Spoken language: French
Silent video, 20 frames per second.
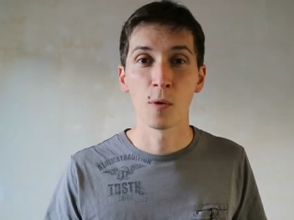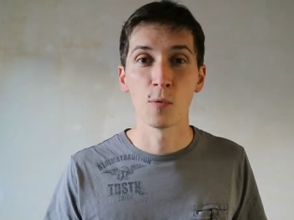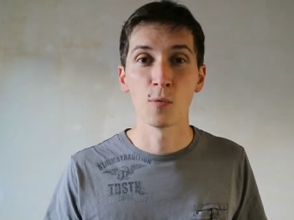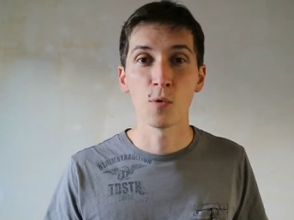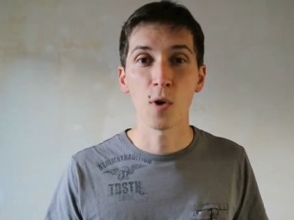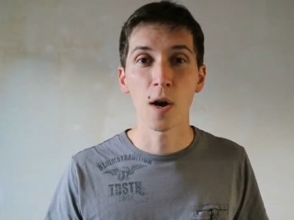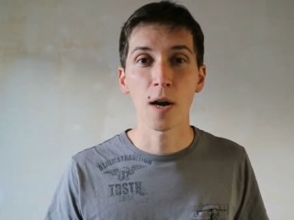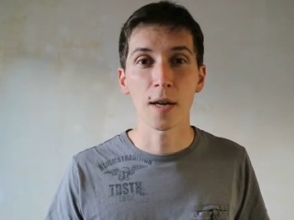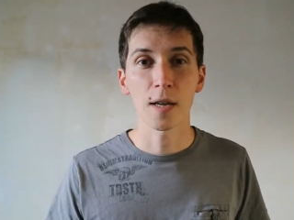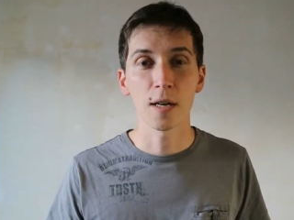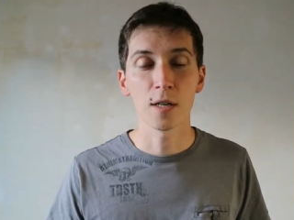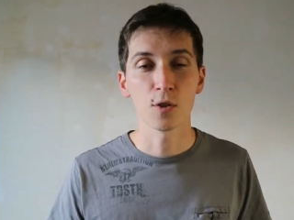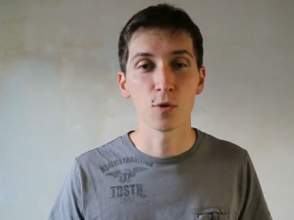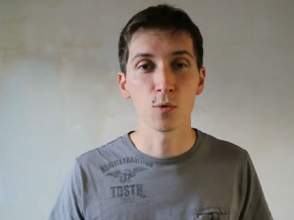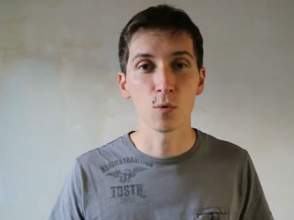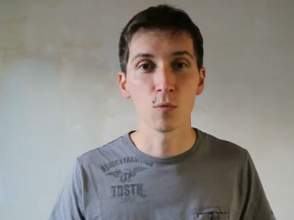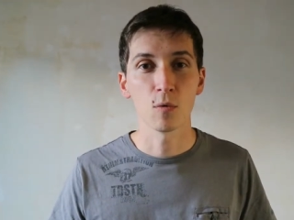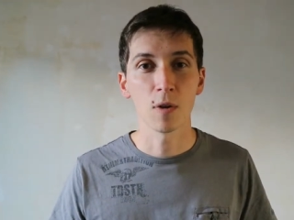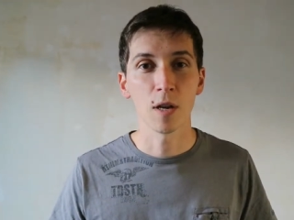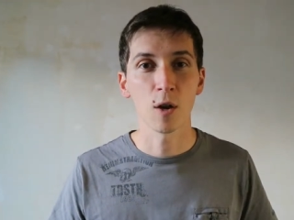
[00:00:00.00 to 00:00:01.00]
voir quels
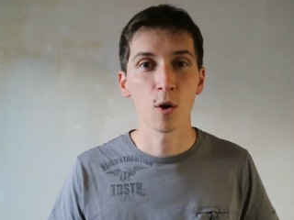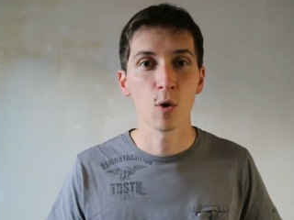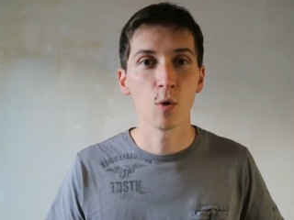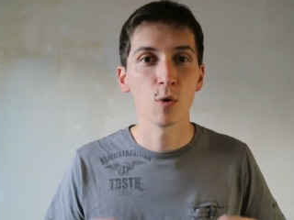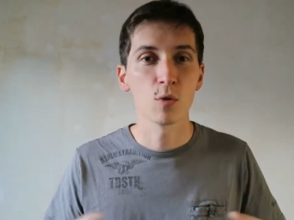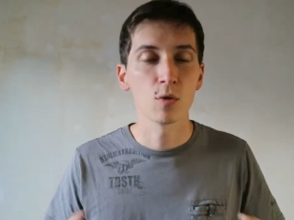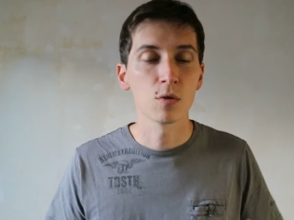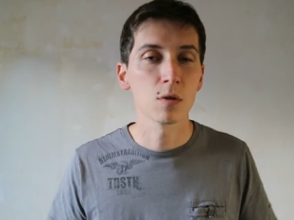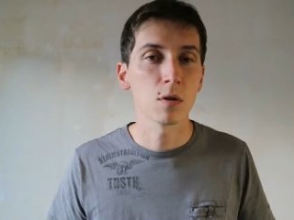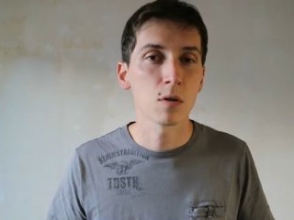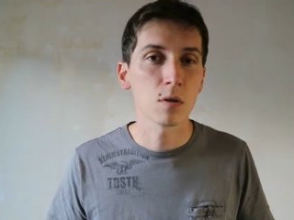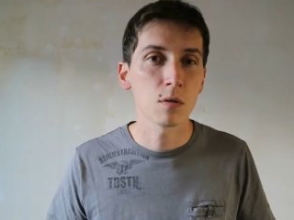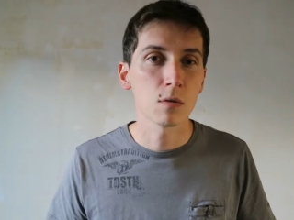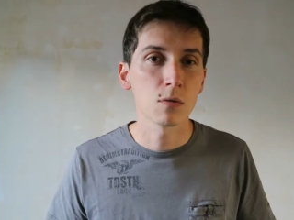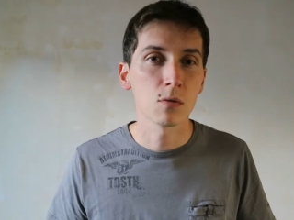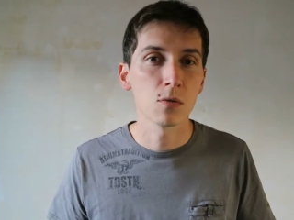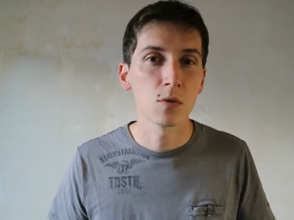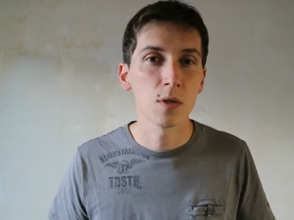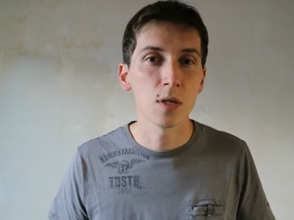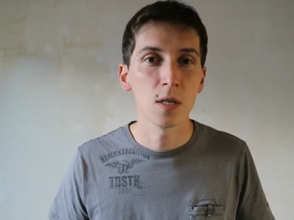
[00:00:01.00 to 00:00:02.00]
sont les ressorts
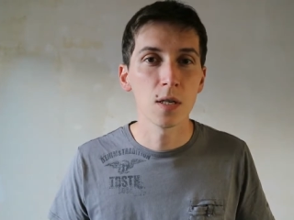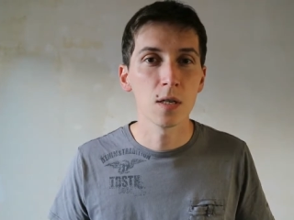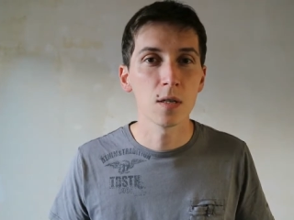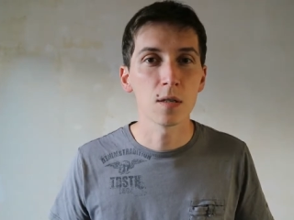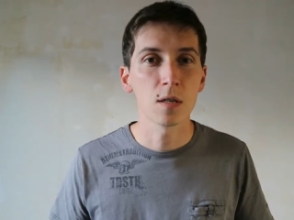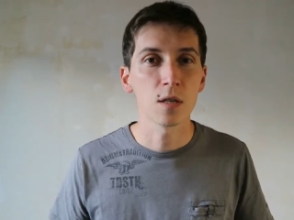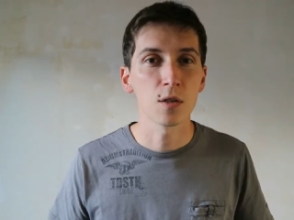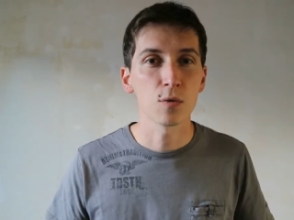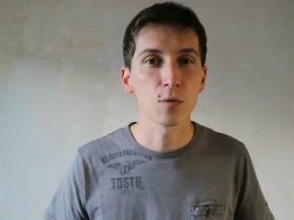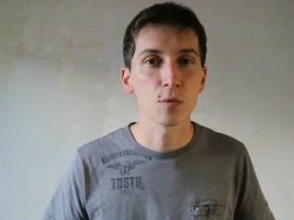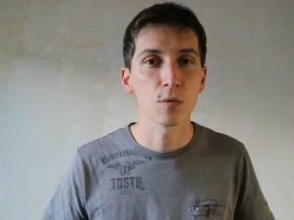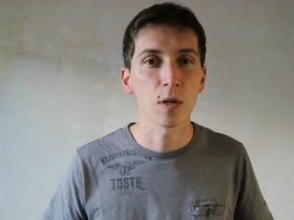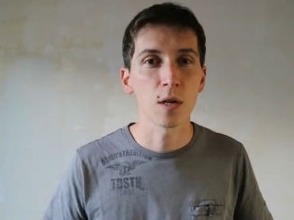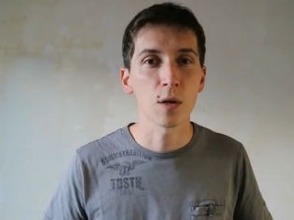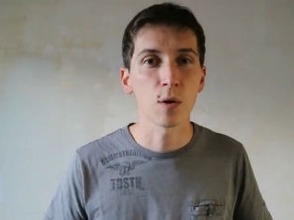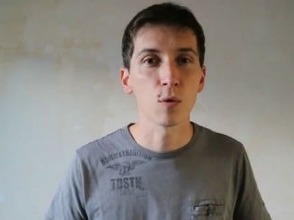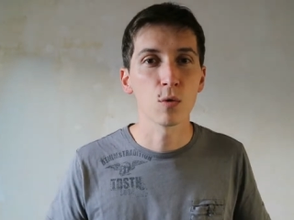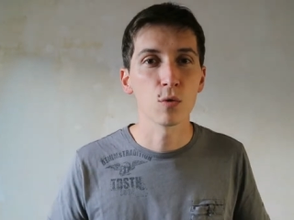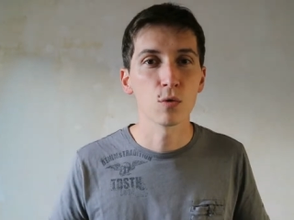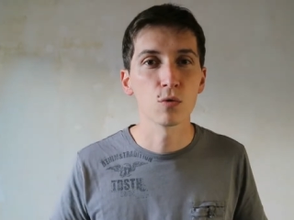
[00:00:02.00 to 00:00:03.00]
qu'on utilise, quelles sont
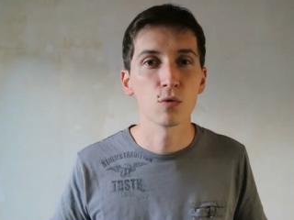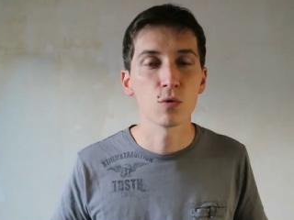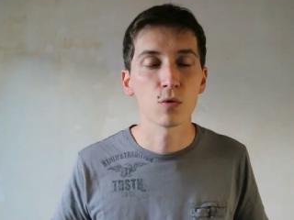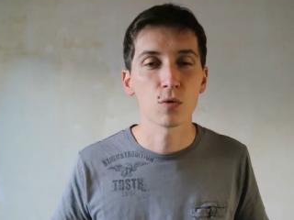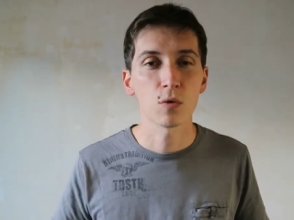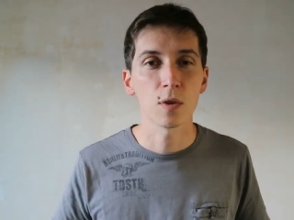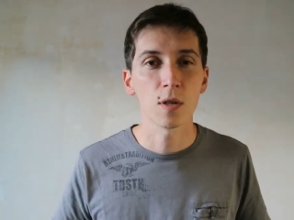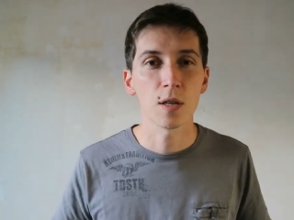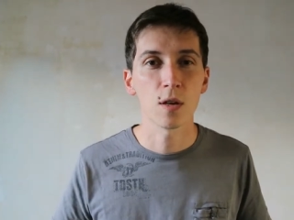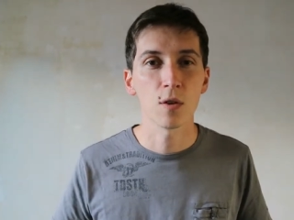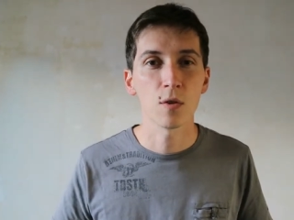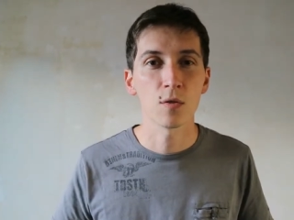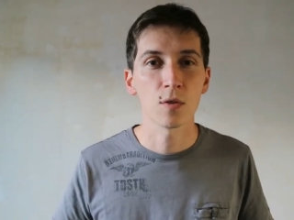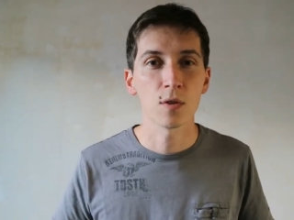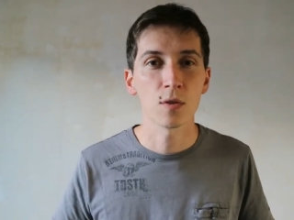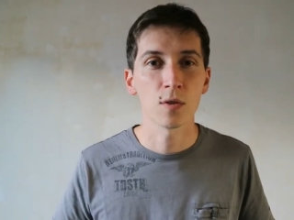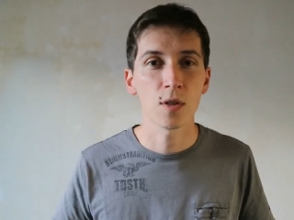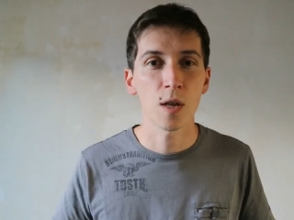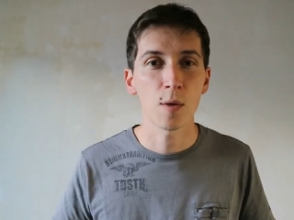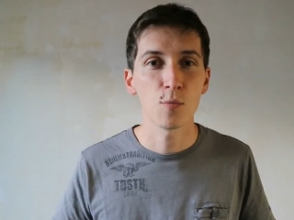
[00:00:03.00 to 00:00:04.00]
les ressources sur lesquelles
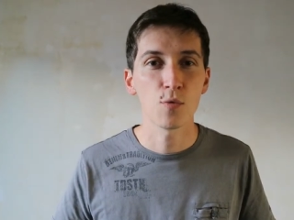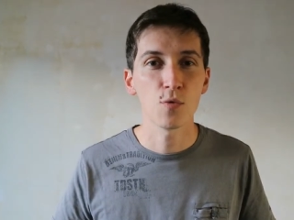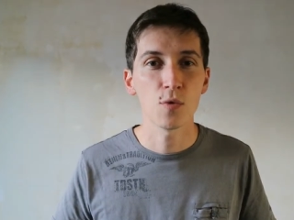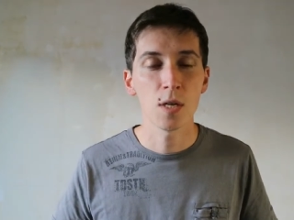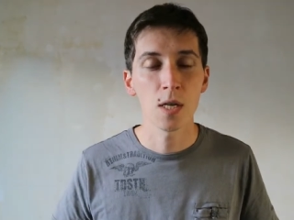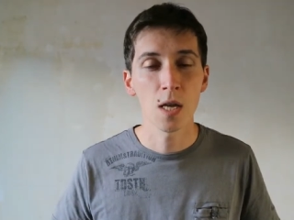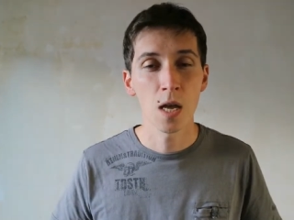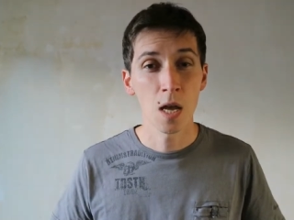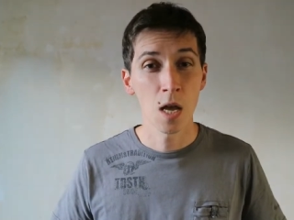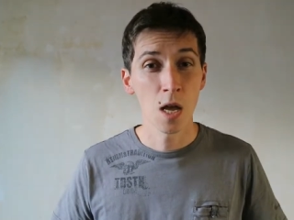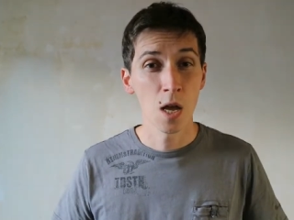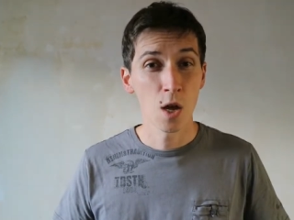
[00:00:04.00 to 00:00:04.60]
on s'appuie,